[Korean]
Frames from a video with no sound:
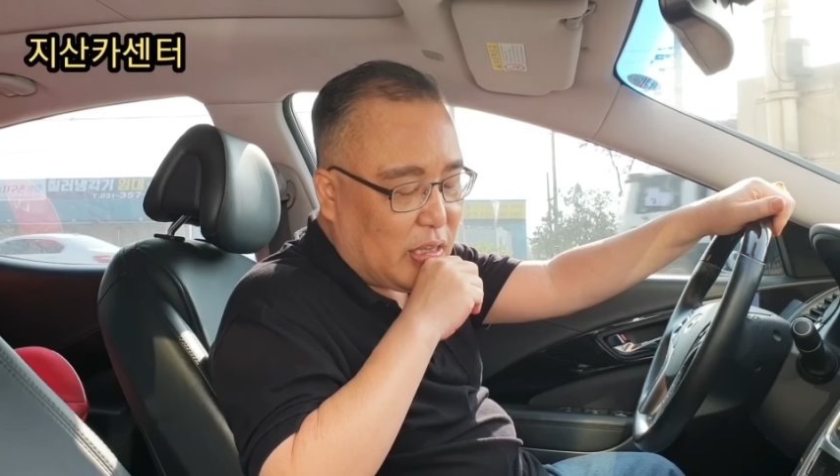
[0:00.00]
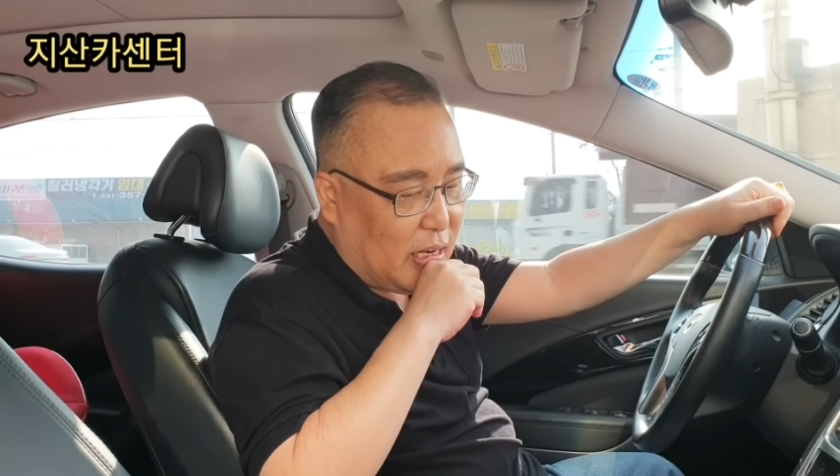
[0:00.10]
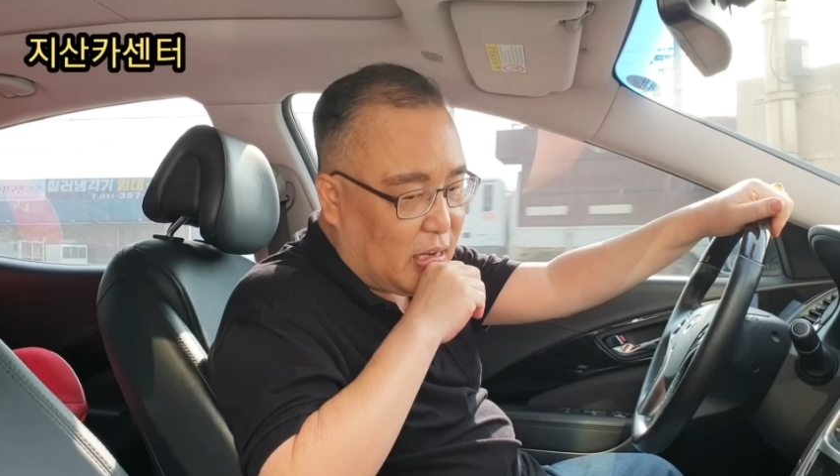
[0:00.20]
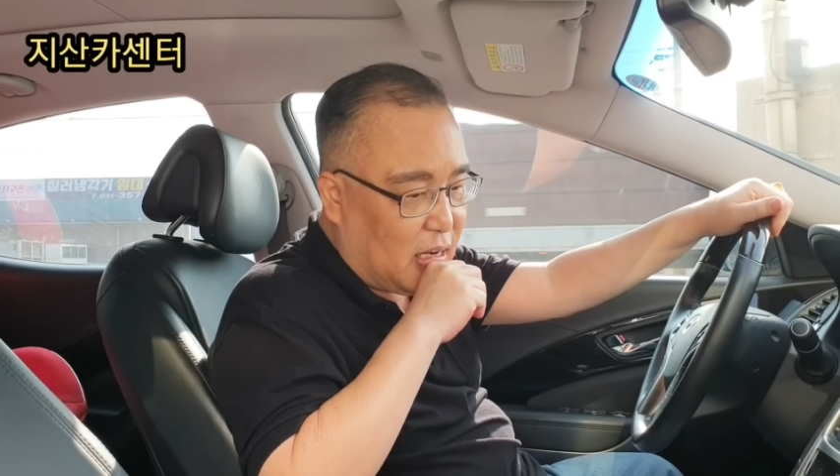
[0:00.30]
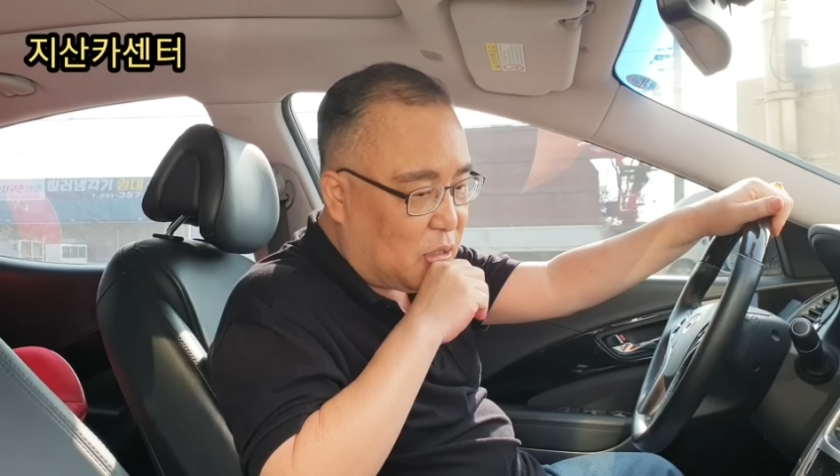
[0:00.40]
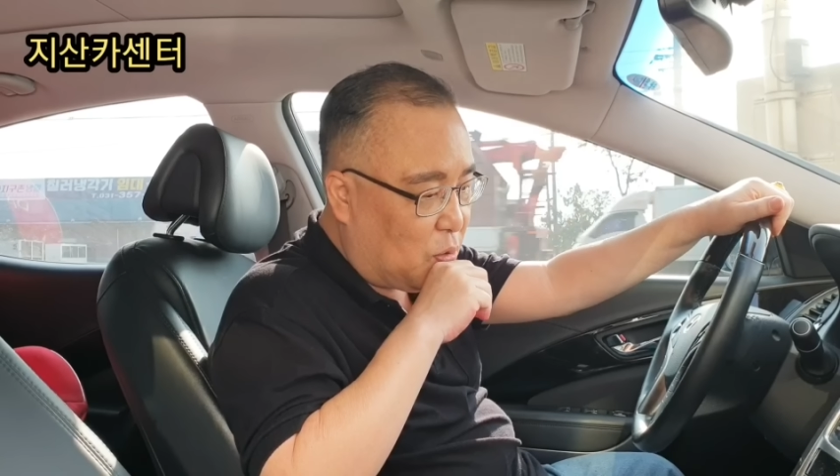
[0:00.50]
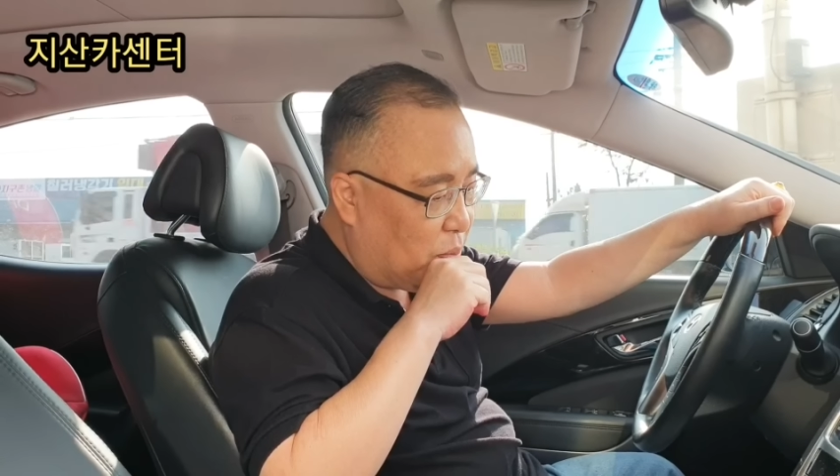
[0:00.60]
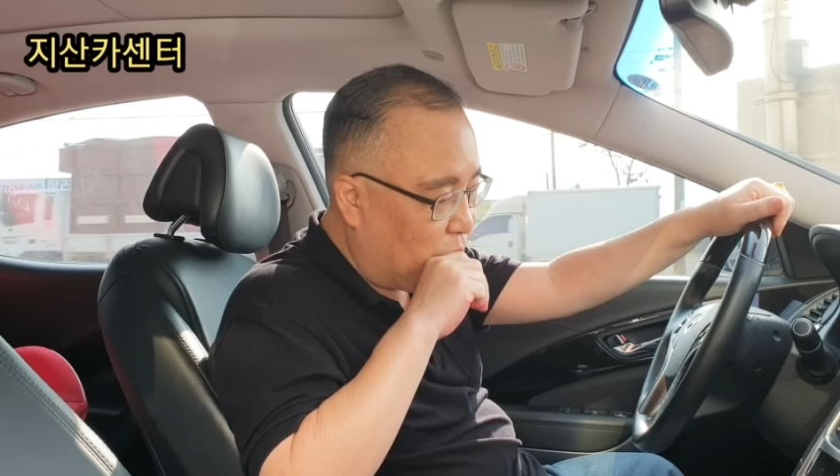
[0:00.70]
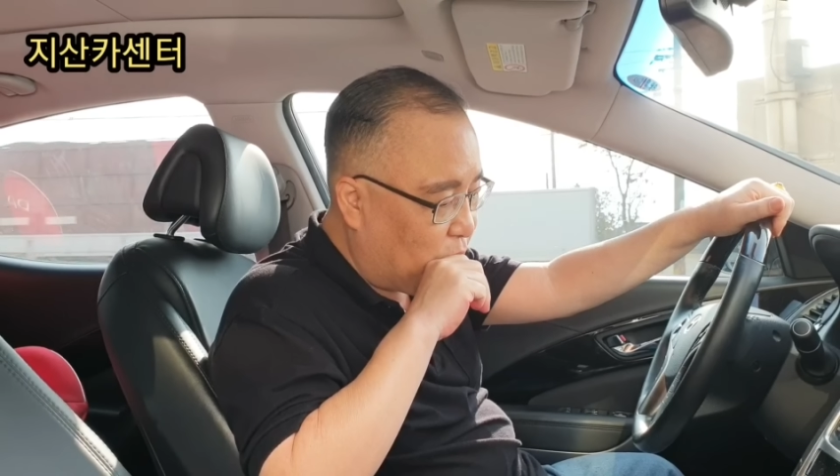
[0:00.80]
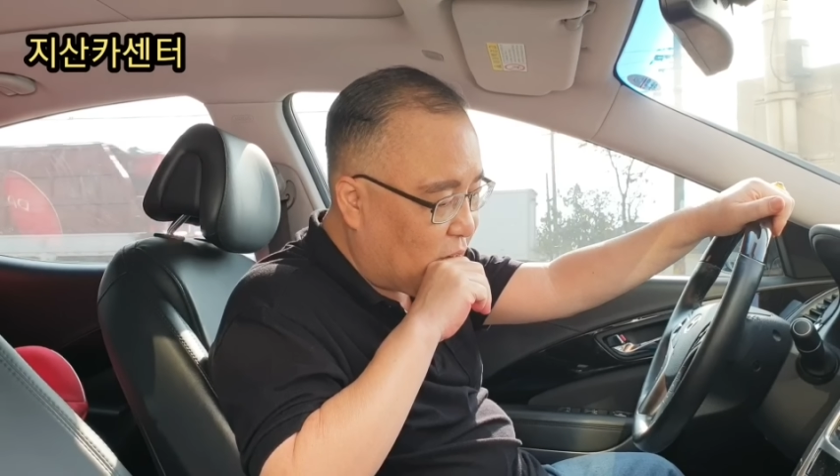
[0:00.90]
다리가
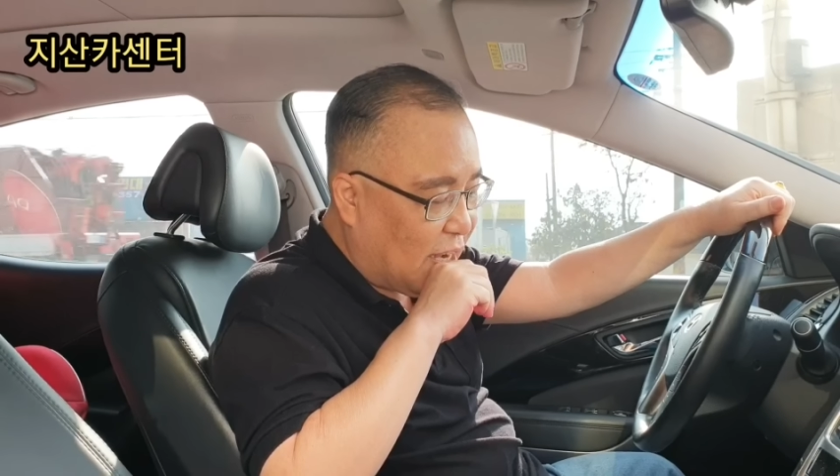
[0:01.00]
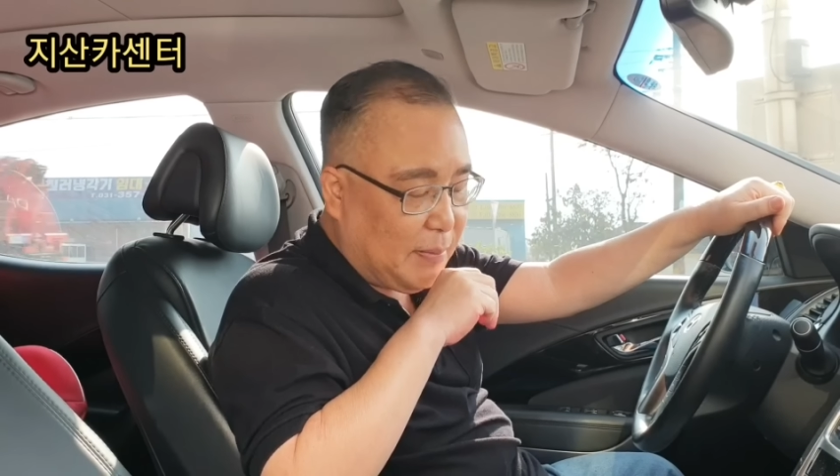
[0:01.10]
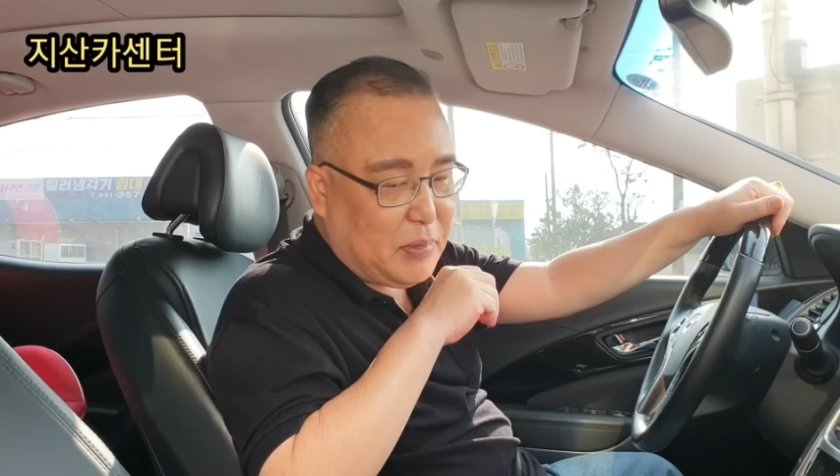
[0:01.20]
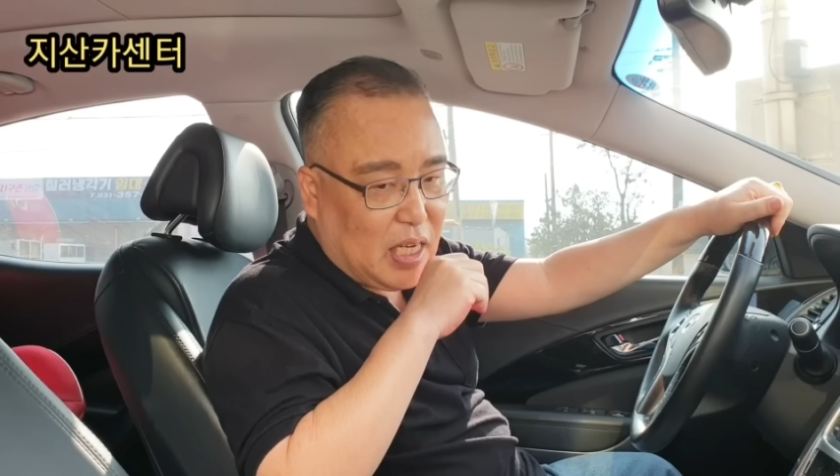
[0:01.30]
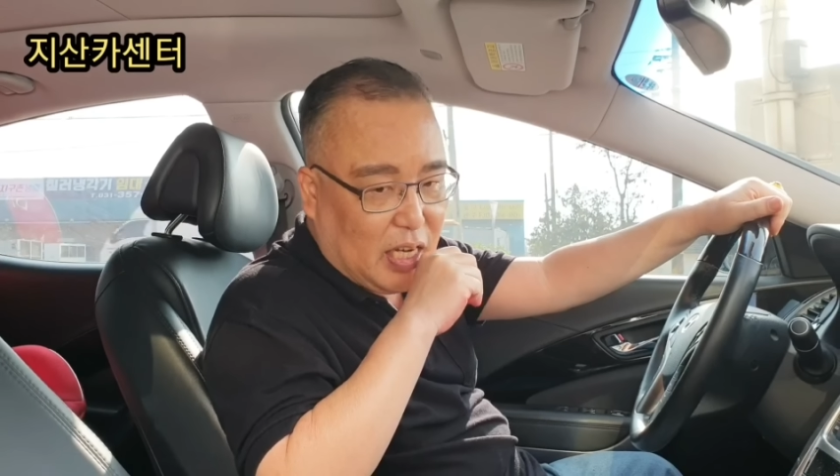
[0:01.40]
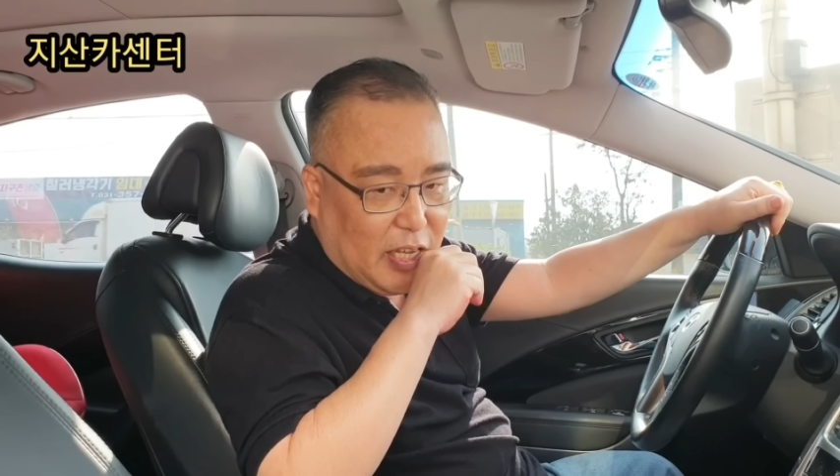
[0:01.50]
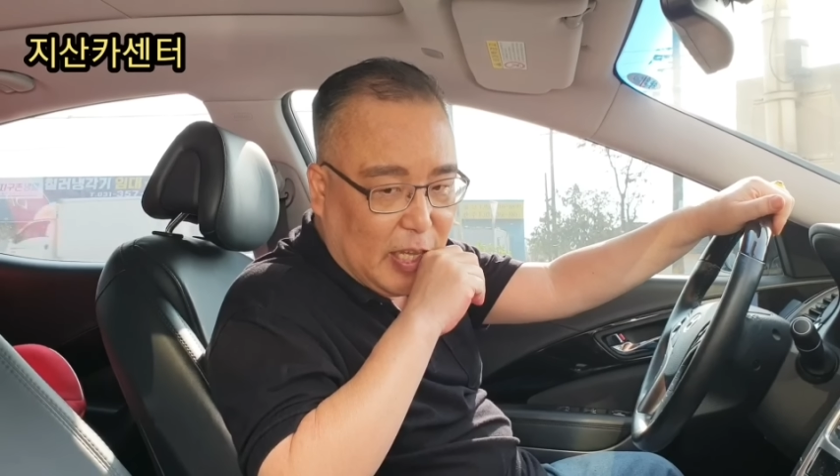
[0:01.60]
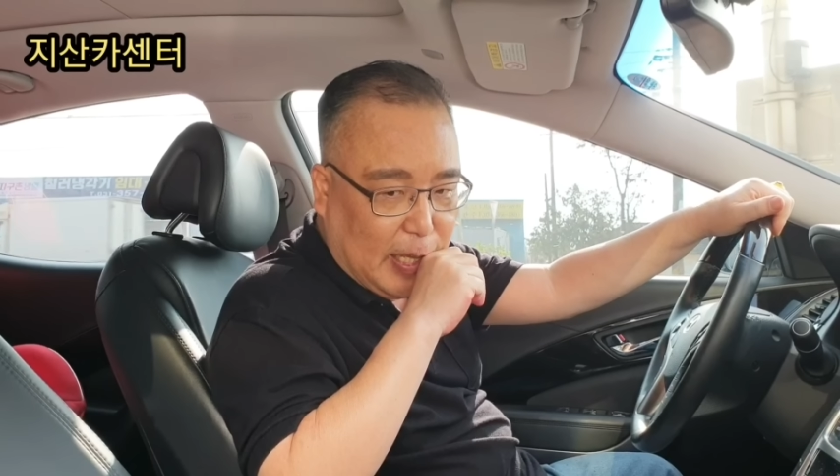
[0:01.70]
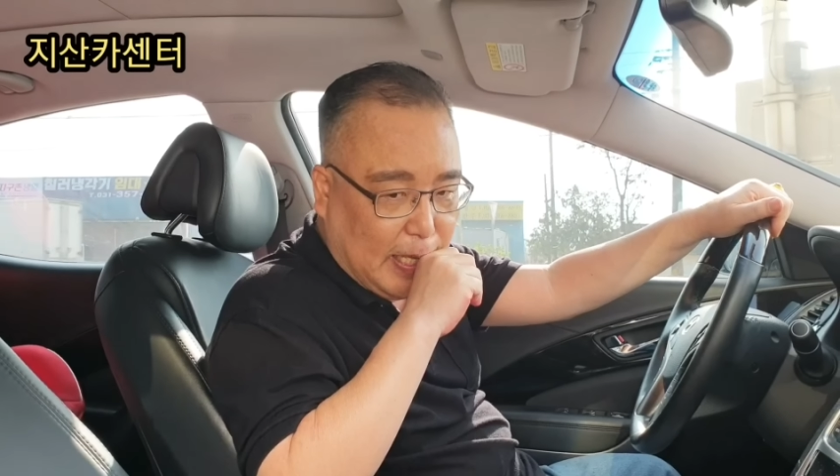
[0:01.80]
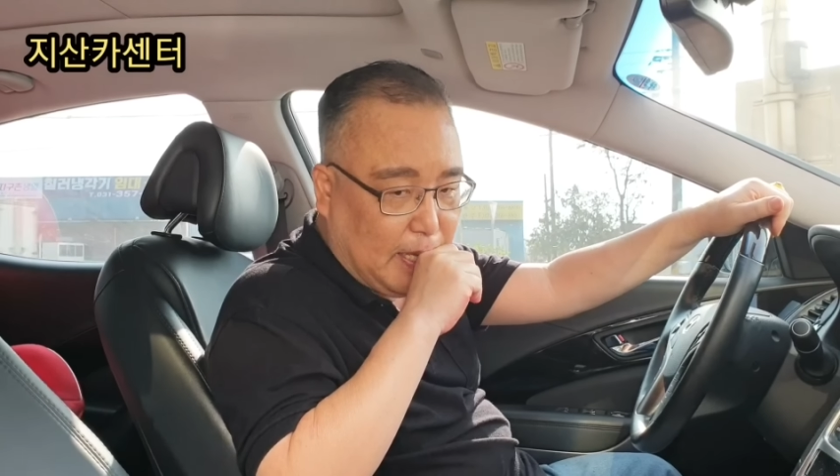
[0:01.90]
좀
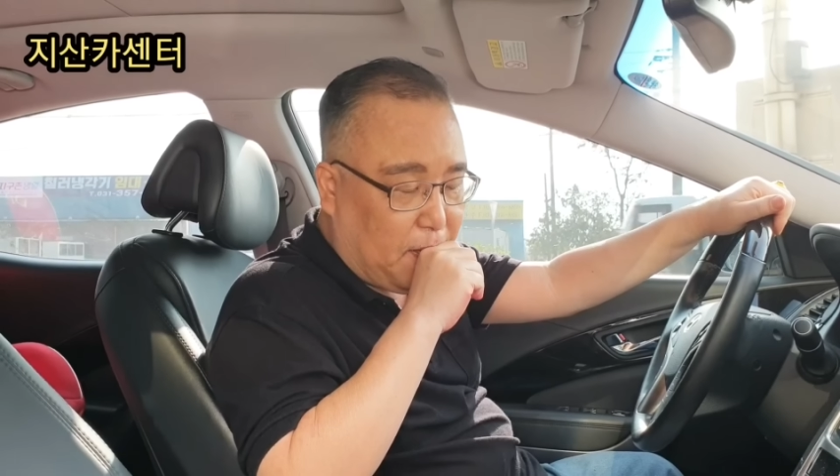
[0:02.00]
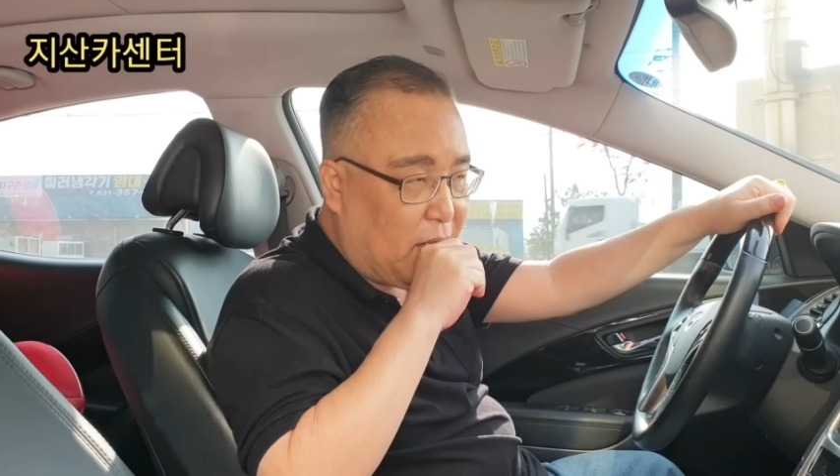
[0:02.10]
갑자기